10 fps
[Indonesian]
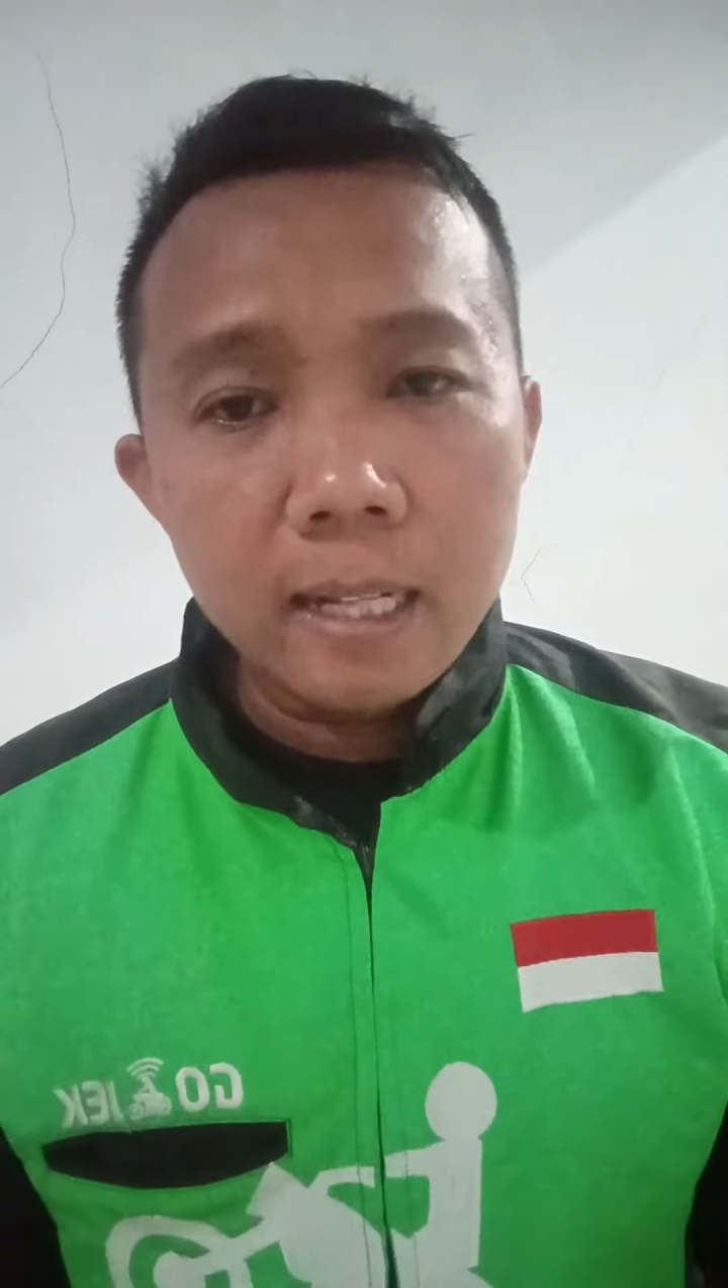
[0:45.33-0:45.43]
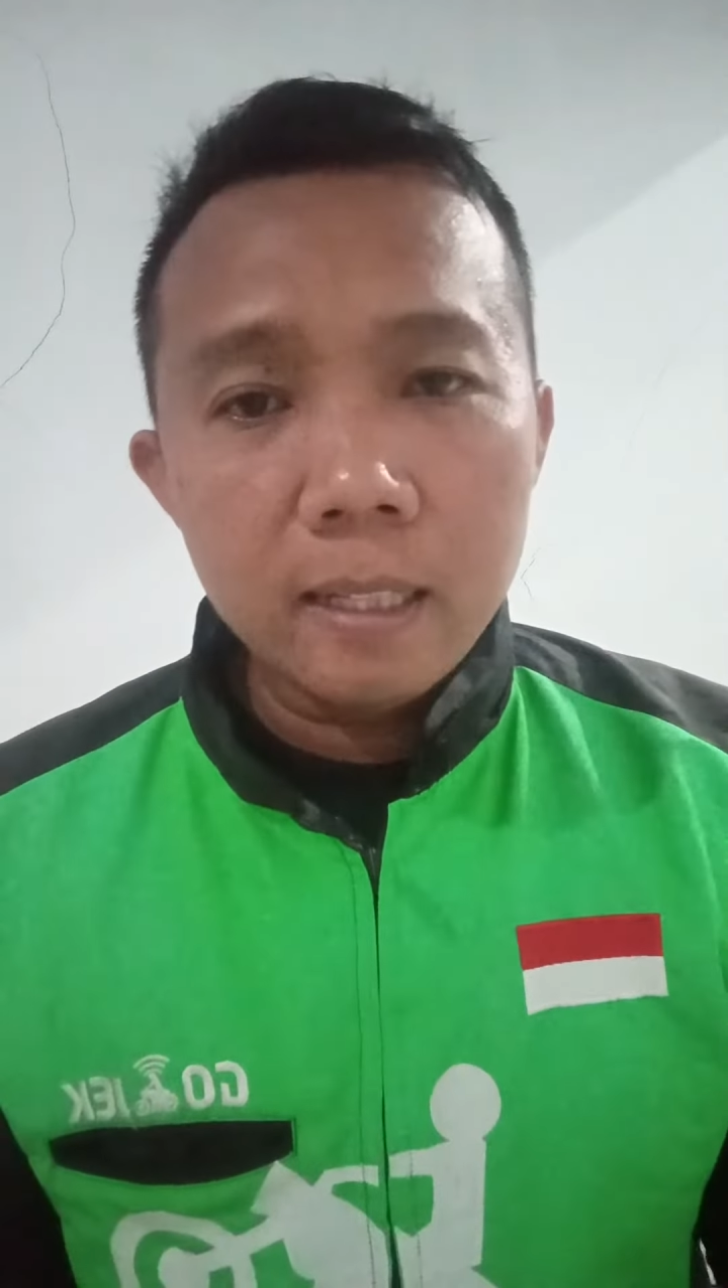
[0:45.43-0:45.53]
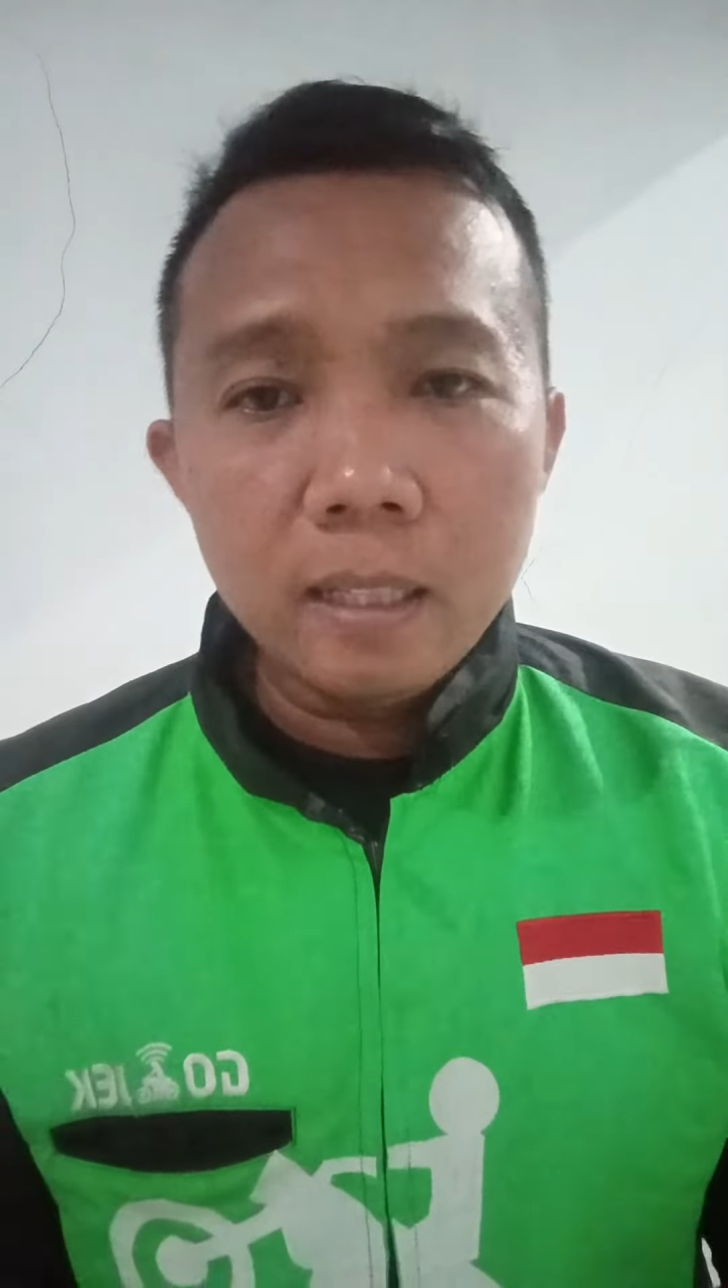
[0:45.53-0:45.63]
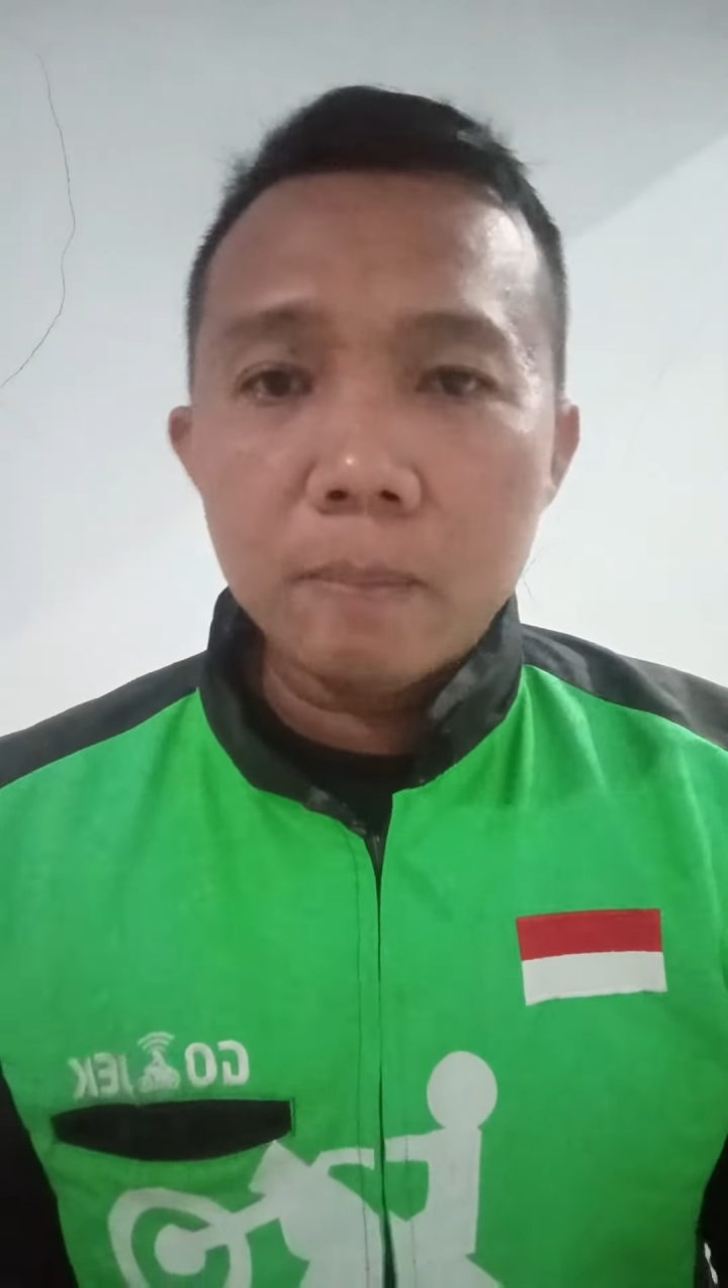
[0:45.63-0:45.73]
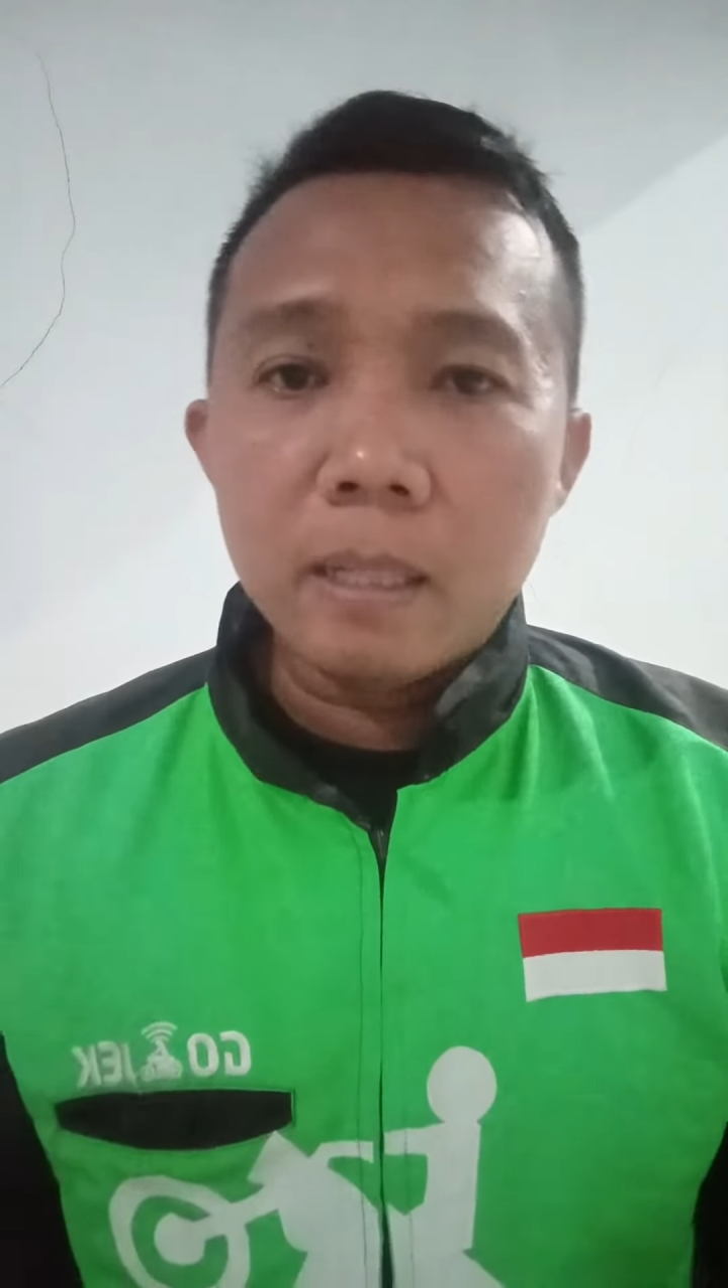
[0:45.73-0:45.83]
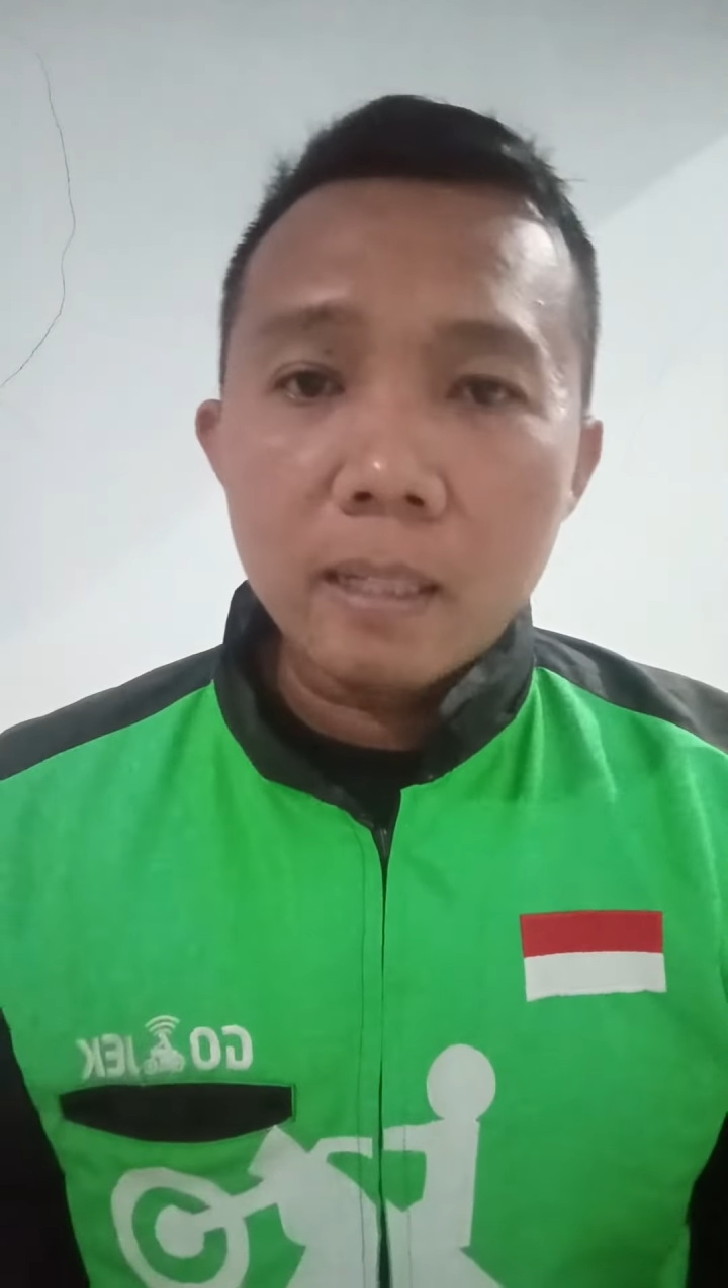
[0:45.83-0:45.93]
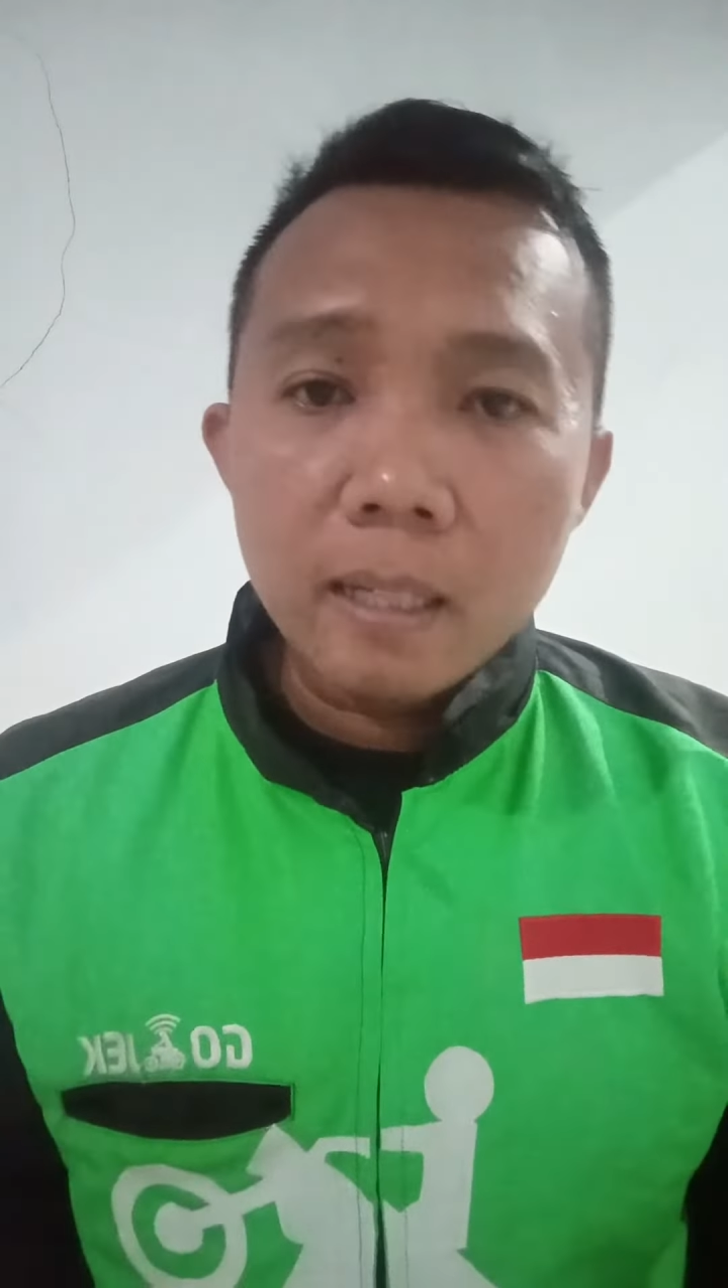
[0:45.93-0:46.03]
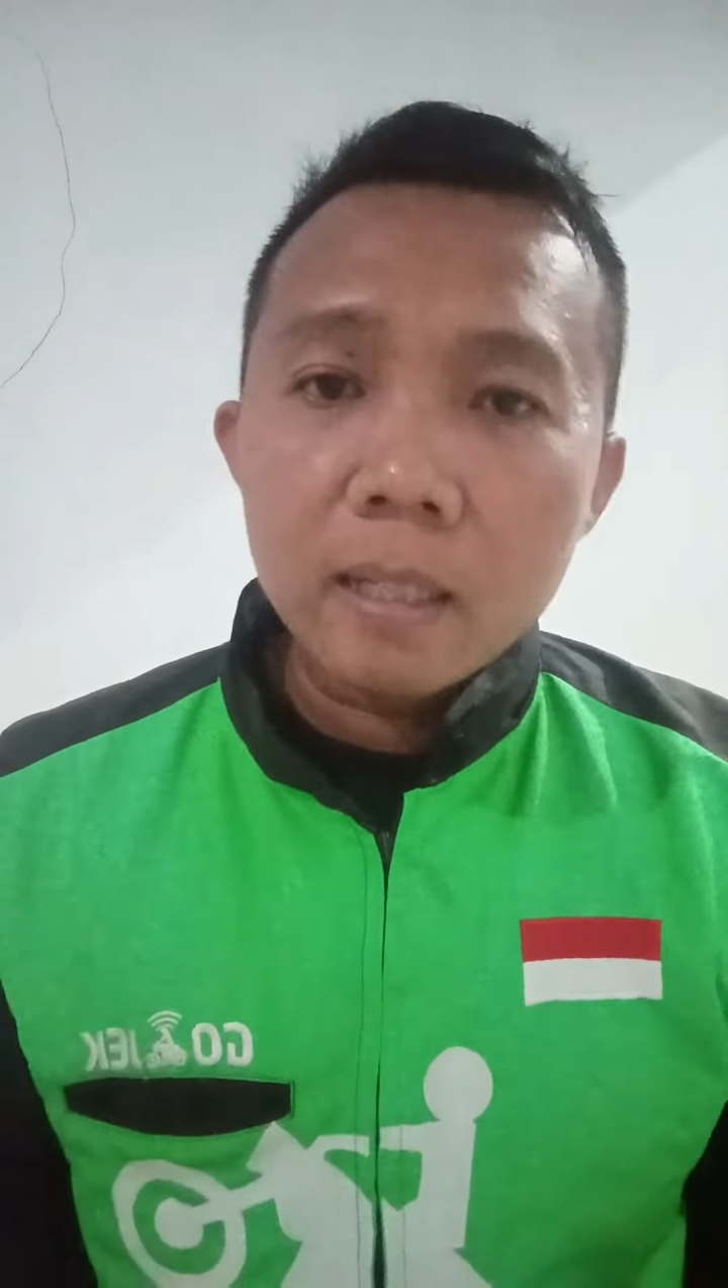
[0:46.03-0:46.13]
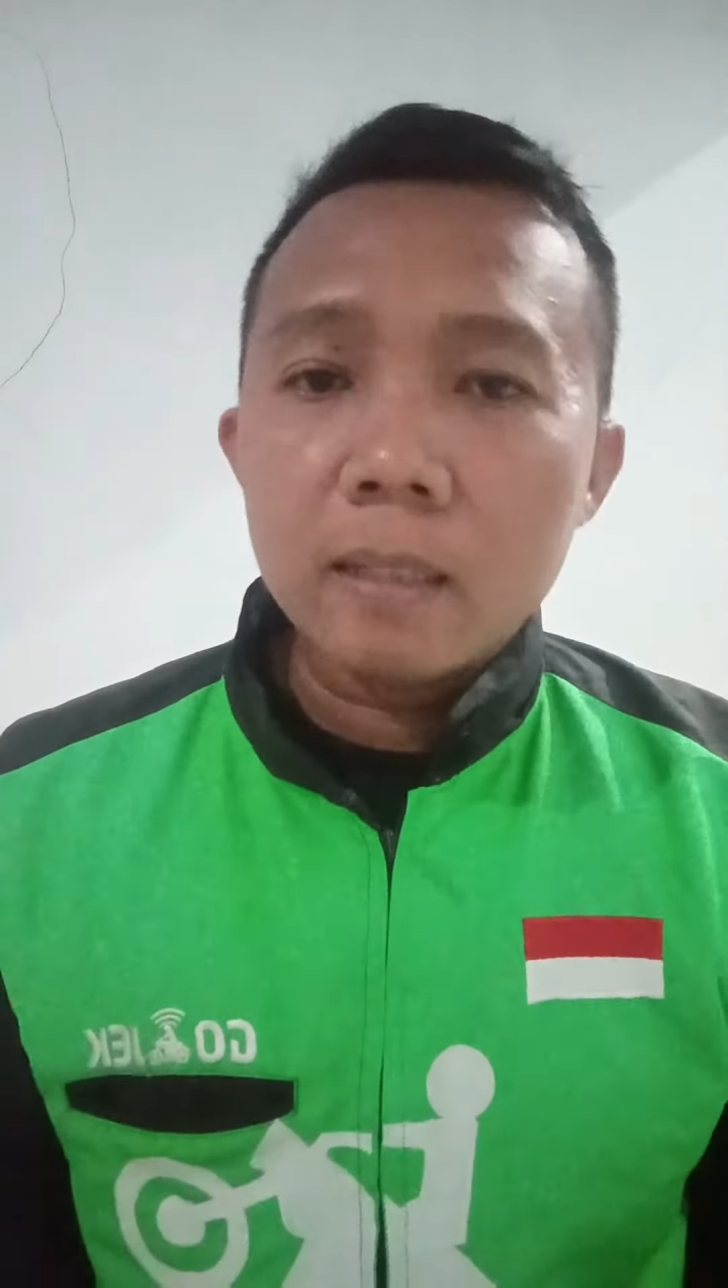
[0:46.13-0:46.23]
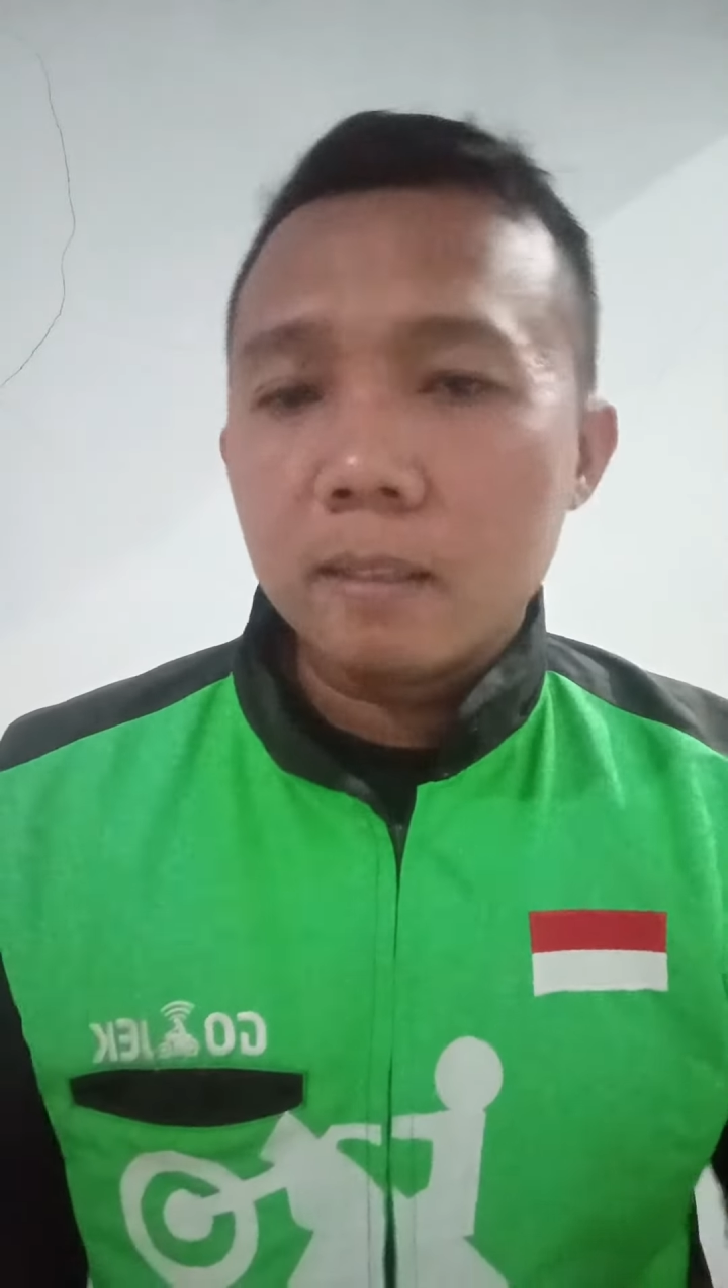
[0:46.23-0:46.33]
ini
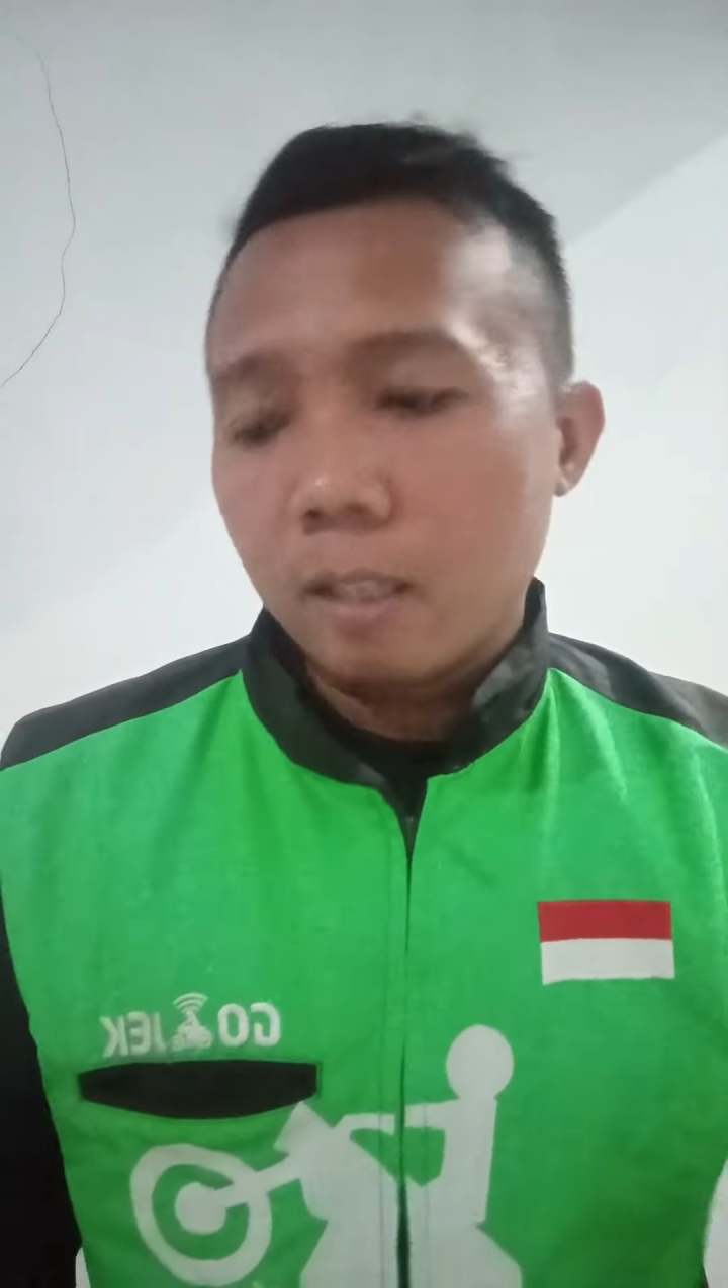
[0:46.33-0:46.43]
Maya